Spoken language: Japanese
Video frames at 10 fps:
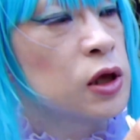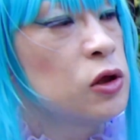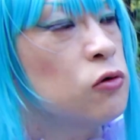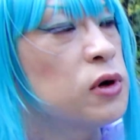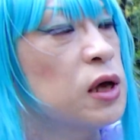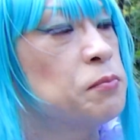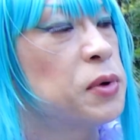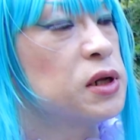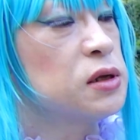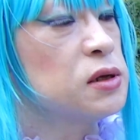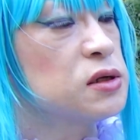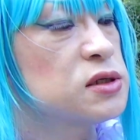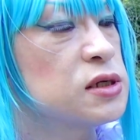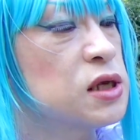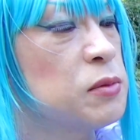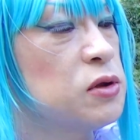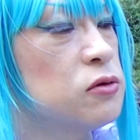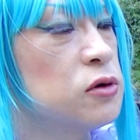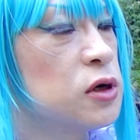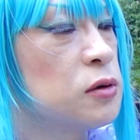要はやっぱりささみ
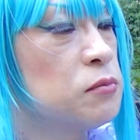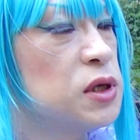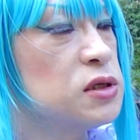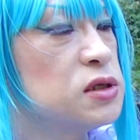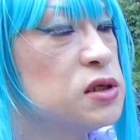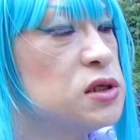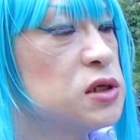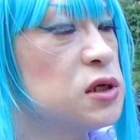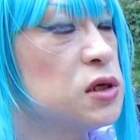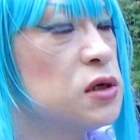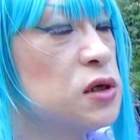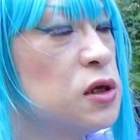のミンチ